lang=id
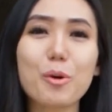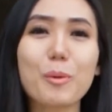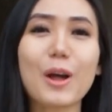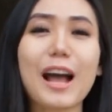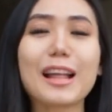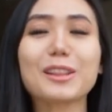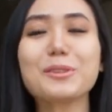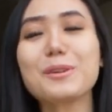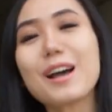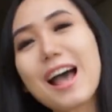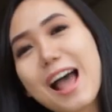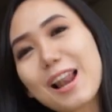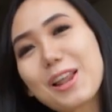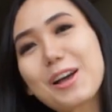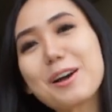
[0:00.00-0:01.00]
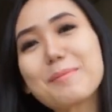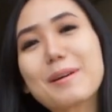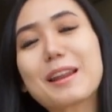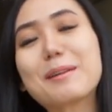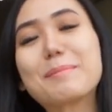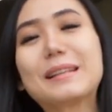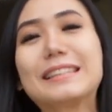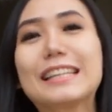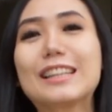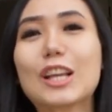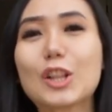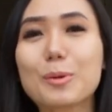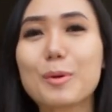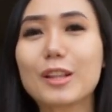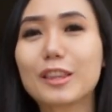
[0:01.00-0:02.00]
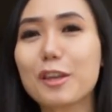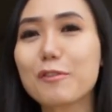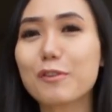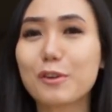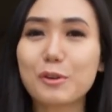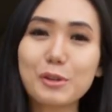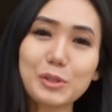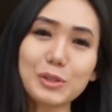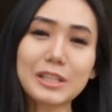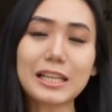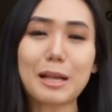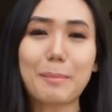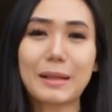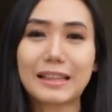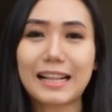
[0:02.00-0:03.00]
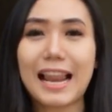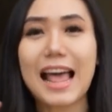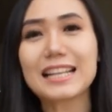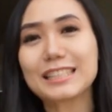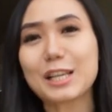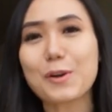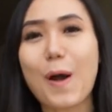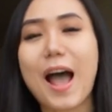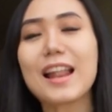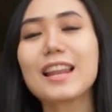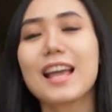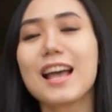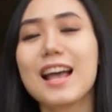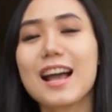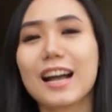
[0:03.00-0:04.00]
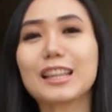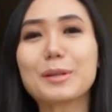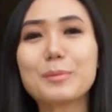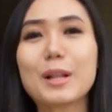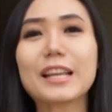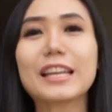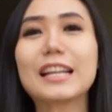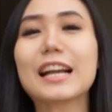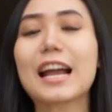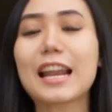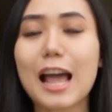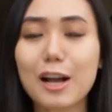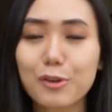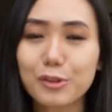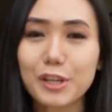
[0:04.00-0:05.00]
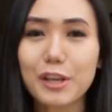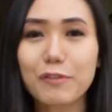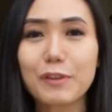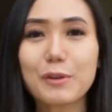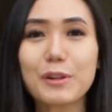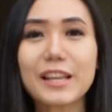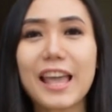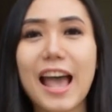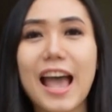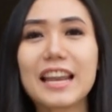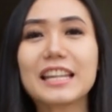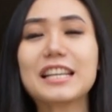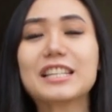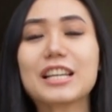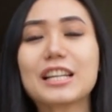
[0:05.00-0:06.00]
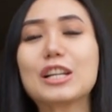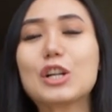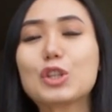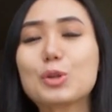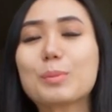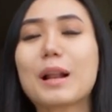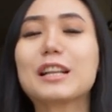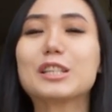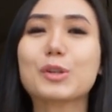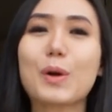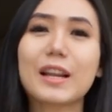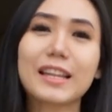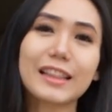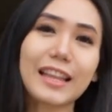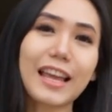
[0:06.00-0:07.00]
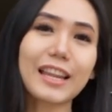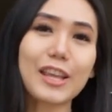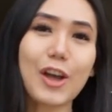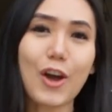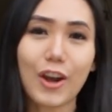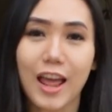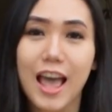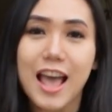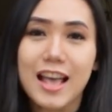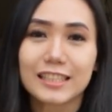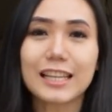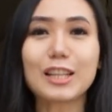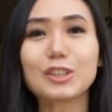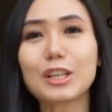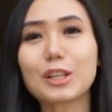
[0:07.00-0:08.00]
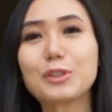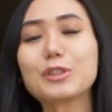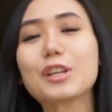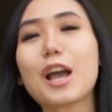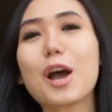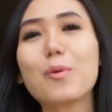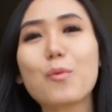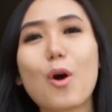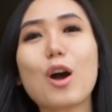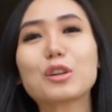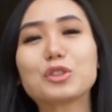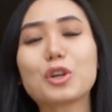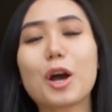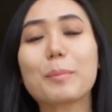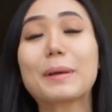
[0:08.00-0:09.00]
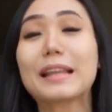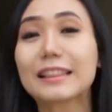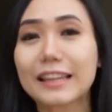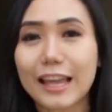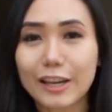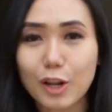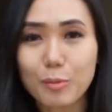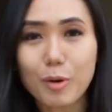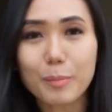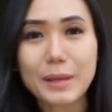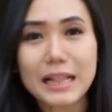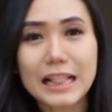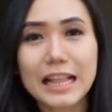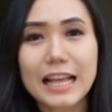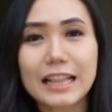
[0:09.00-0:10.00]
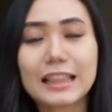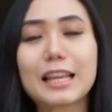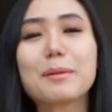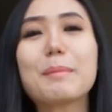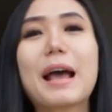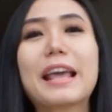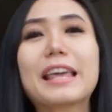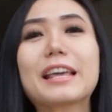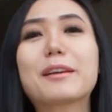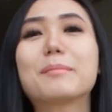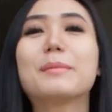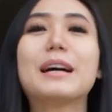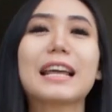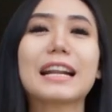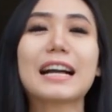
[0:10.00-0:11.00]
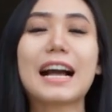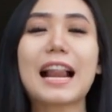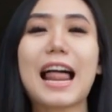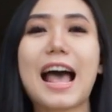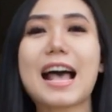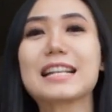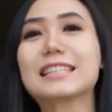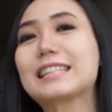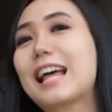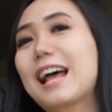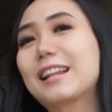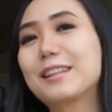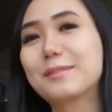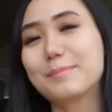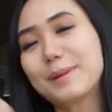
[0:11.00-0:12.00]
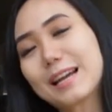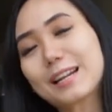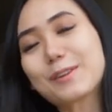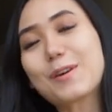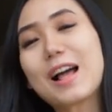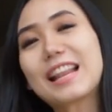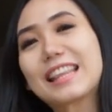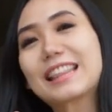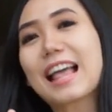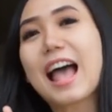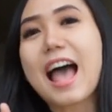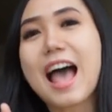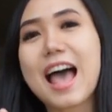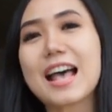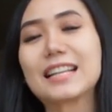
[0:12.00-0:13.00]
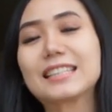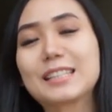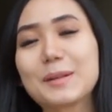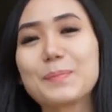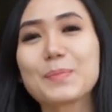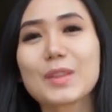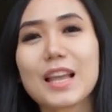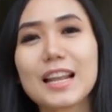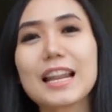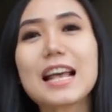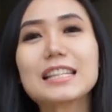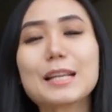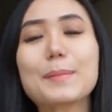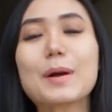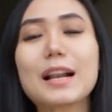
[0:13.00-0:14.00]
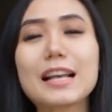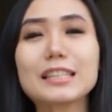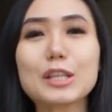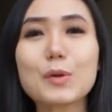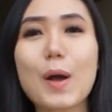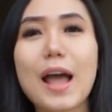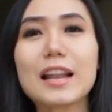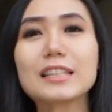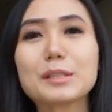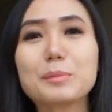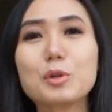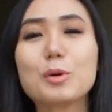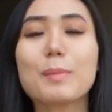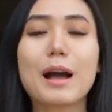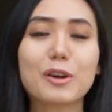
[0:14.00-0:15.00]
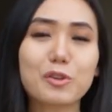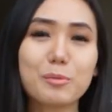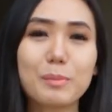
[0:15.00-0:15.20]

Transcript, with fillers: wabarakatuh Halo para pecinta otomotif, khususnya sahabat klasik one Ketemu lagi dengan aku Devi Yulia di channel itu Klasik One Interior Satu-satunya workshop interior mobil terbaik, berkelas, dan berkualitas Nah sahabat klasik one, sebelum aku